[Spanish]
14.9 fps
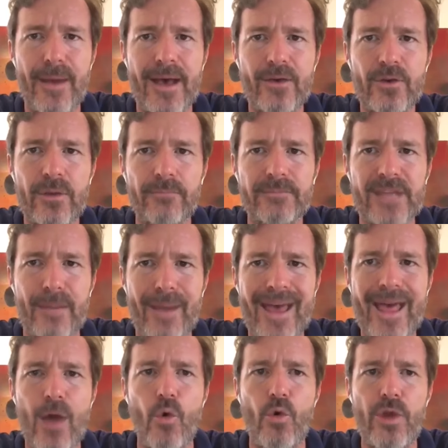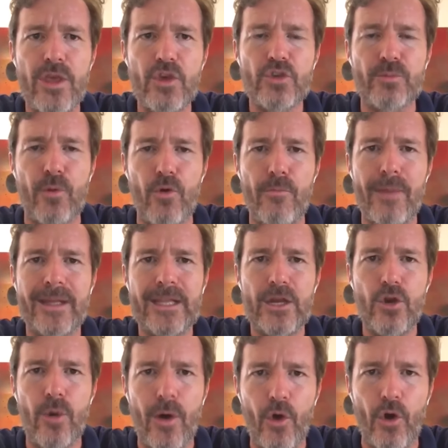llamado, llamada Unidos por un Valle
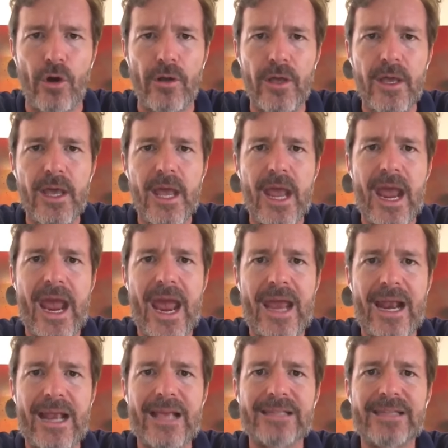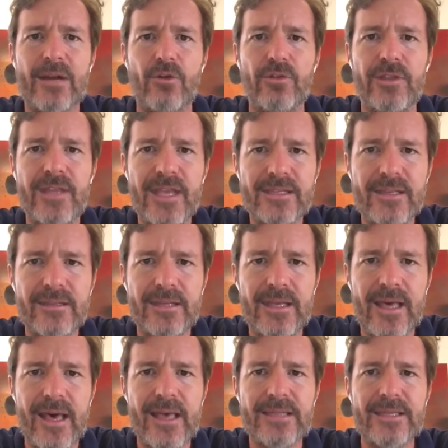Innovador, en alianza con 10
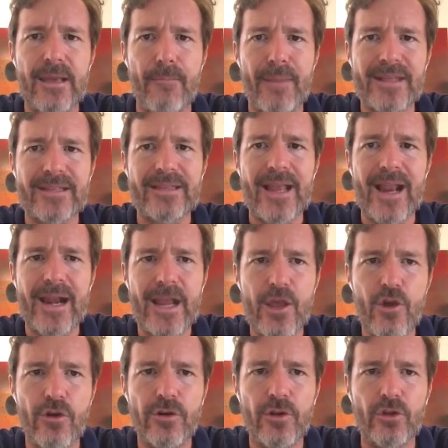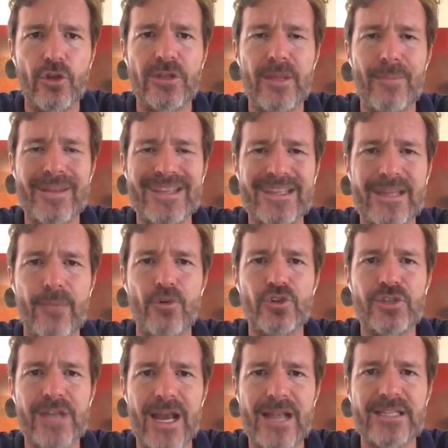entidades y empresas de la región, donde
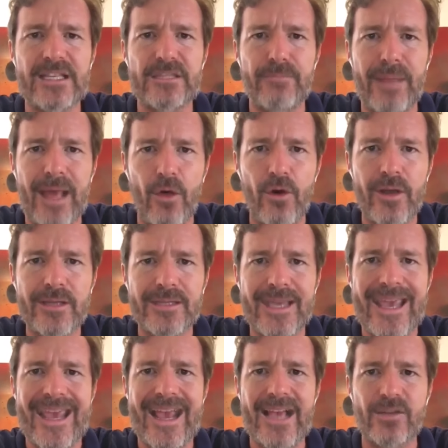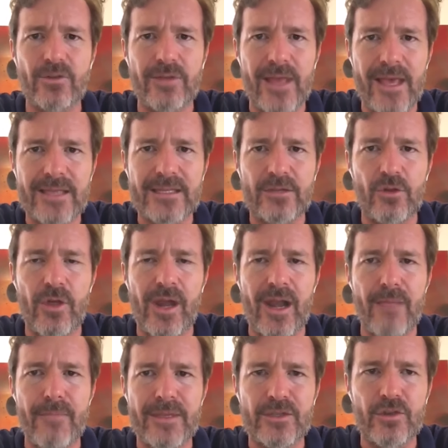presentamos charlas inspiradoras y casos de éxito de
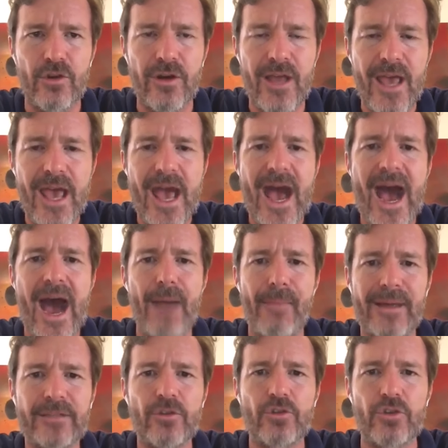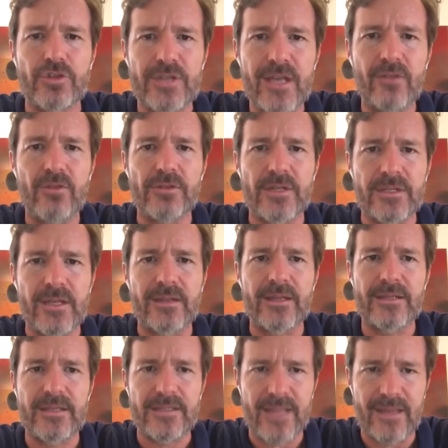reinvención a más de 860
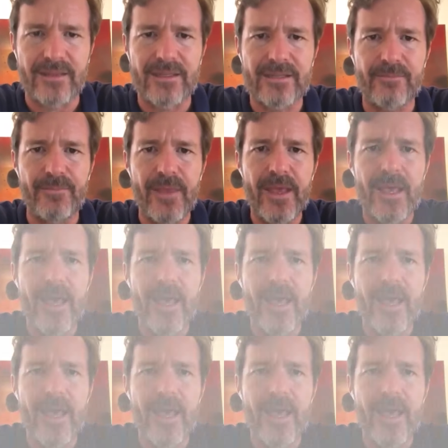asistentes.